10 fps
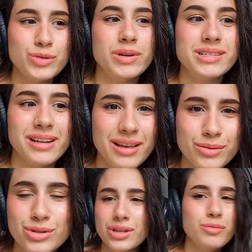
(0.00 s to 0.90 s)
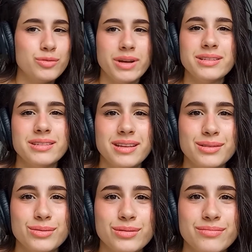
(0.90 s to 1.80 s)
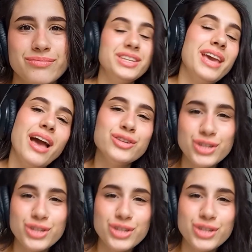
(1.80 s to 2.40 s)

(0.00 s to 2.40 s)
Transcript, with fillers: nós brasileiros, temos mais acesso que é a